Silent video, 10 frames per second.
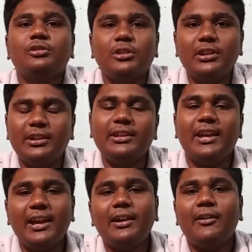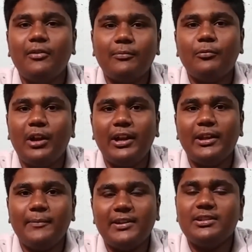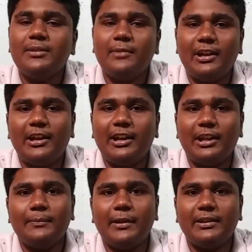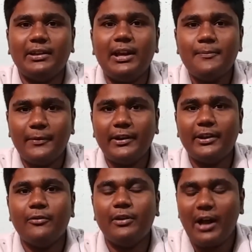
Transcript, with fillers: ஸோ இதை ஏன் அவங்க முன்னாடி மென்ஷன் பண்ணலன்றத பார்த்தீங்கன்னா இப்போ நீங்கள் ஒரு